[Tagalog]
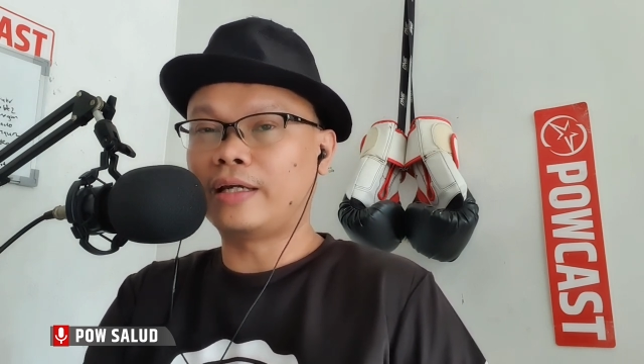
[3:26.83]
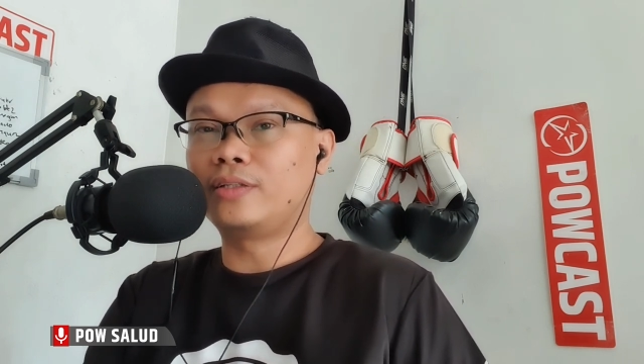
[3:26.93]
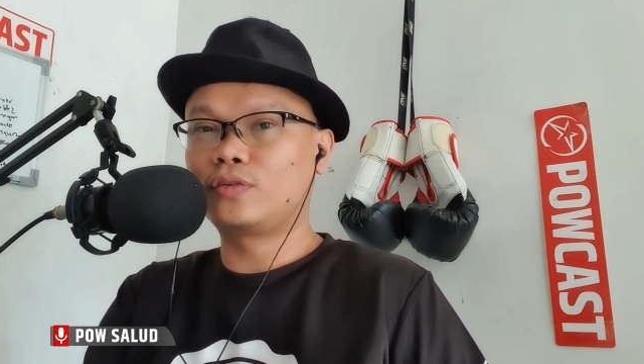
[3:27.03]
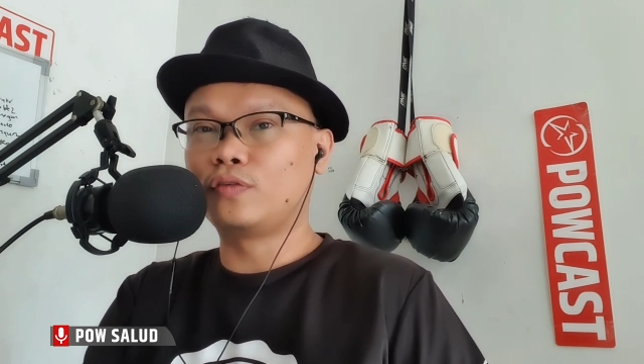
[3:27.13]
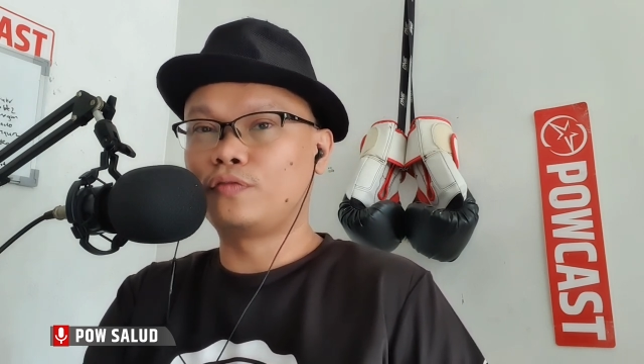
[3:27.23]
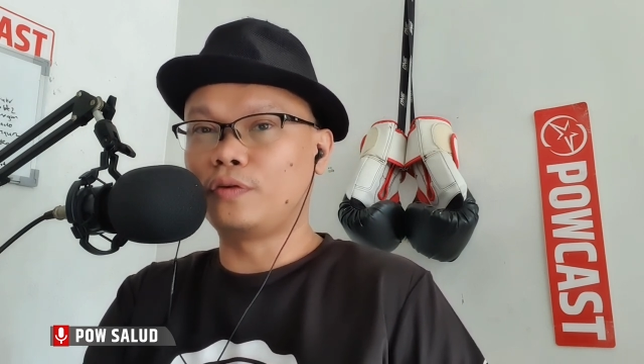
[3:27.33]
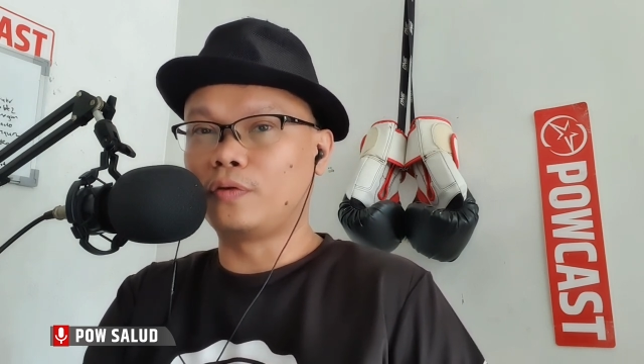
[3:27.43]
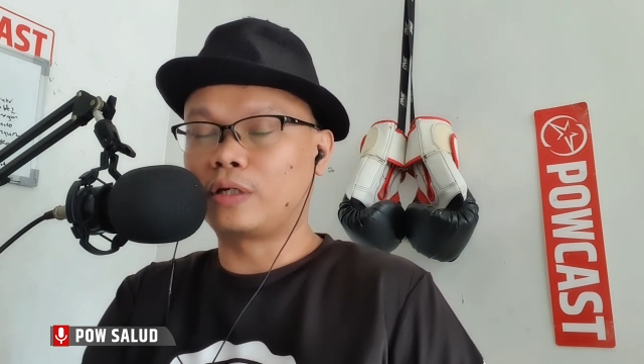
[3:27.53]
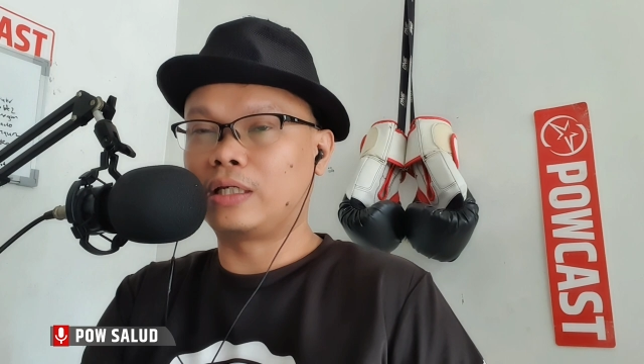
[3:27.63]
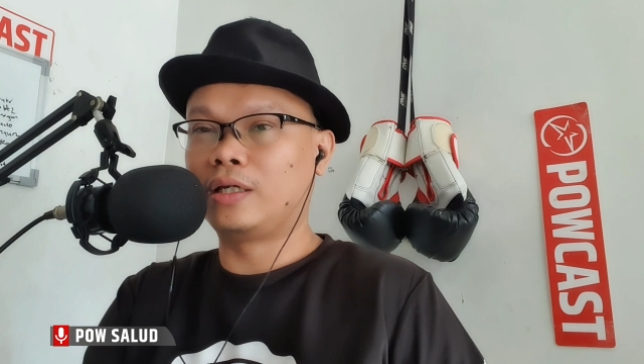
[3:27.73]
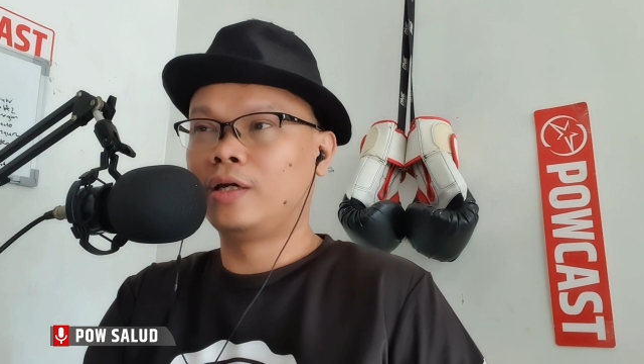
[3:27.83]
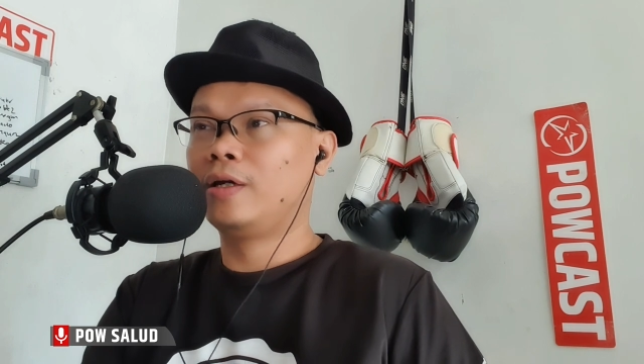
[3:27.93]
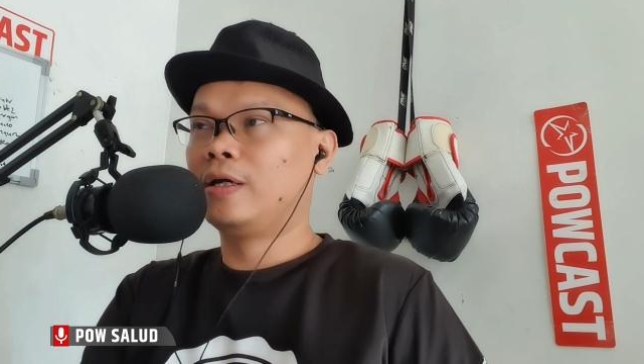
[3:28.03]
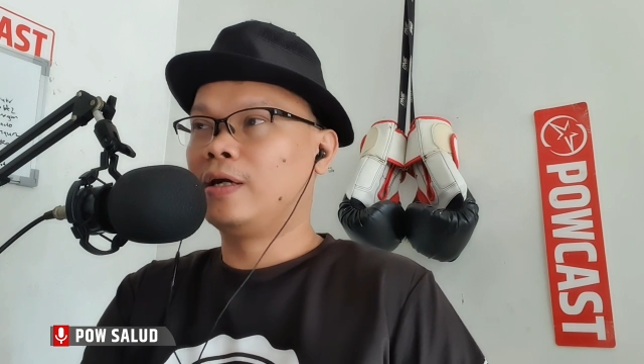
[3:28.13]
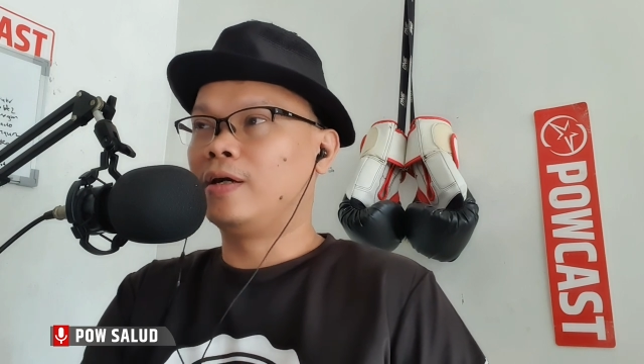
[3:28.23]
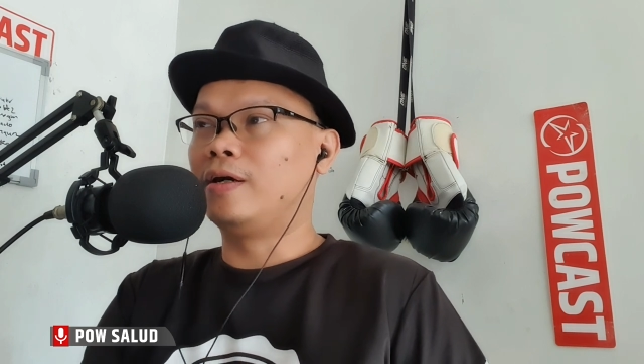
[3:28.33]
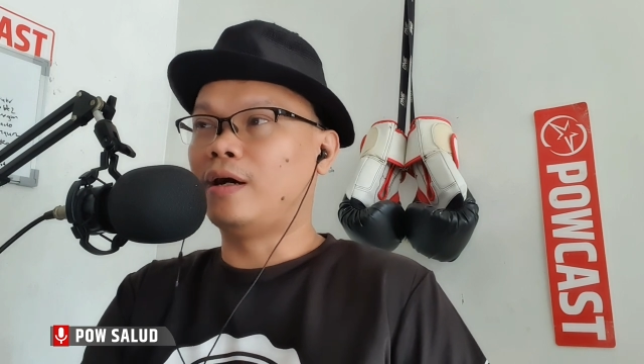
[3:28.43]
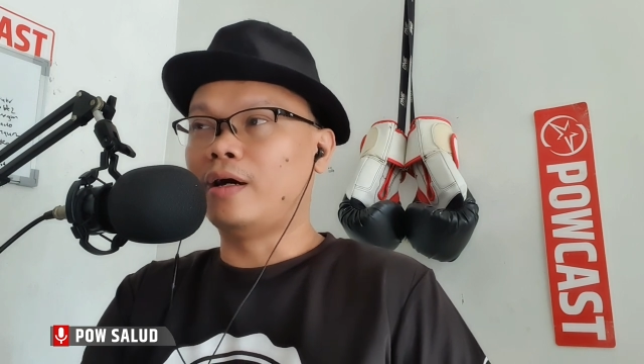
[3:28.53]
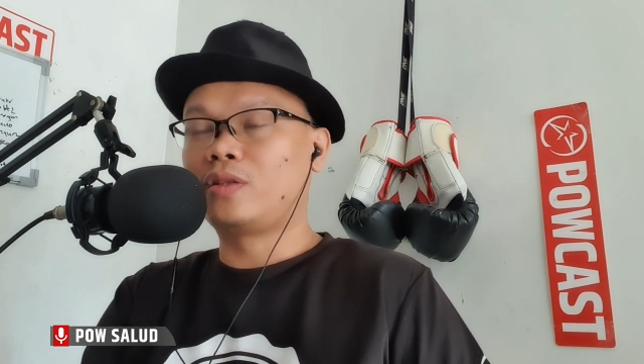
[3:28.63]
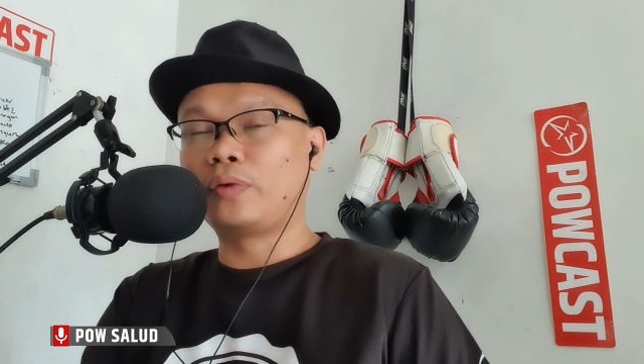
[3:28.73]
Tyson Fury,
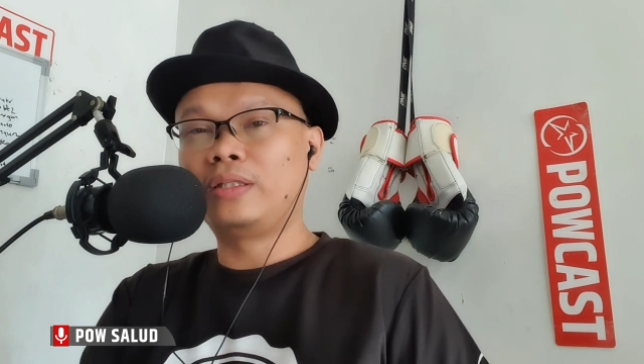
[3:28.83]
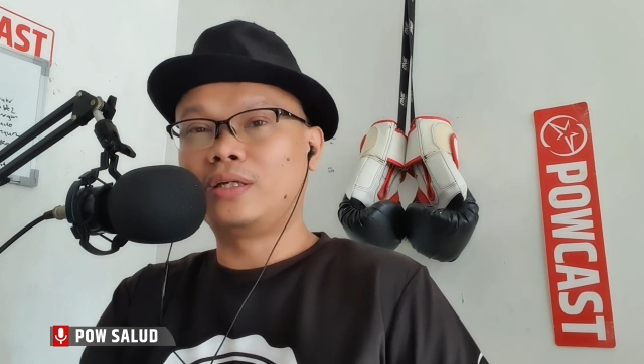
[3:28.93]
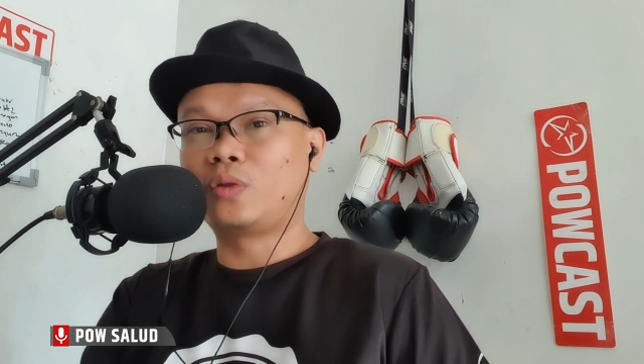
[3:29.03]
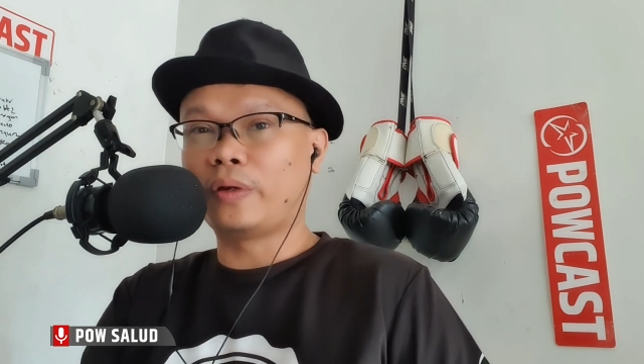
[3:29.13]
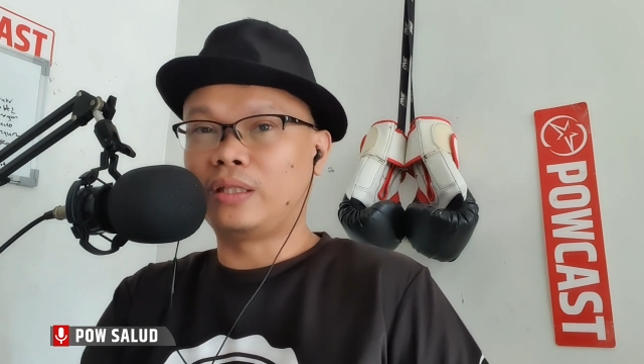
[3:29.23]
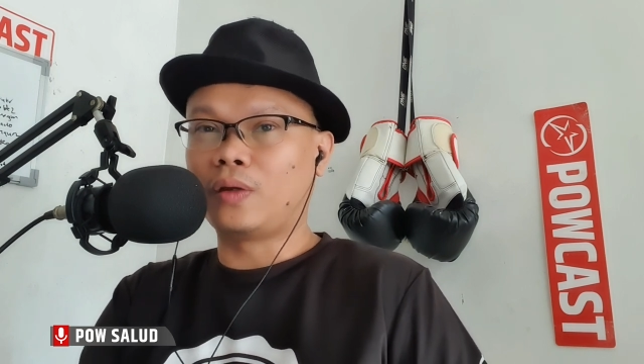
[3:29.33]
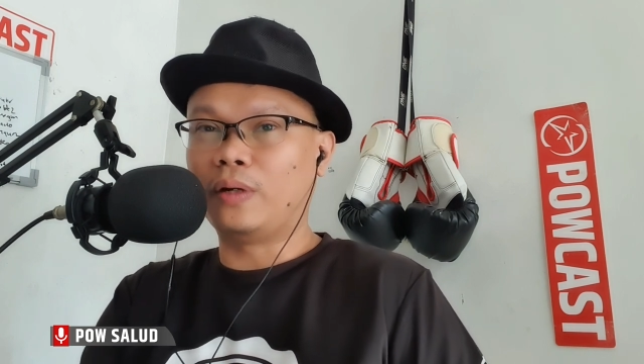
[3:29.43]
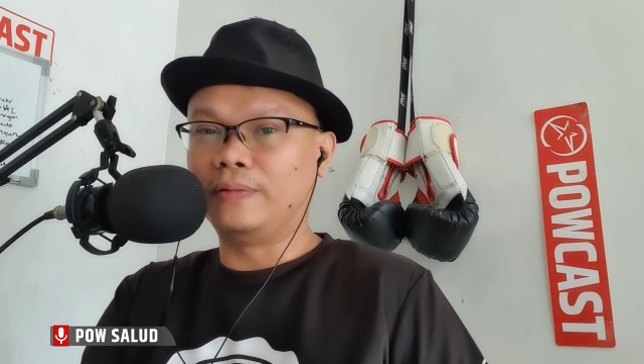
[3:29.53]
uh, 2021.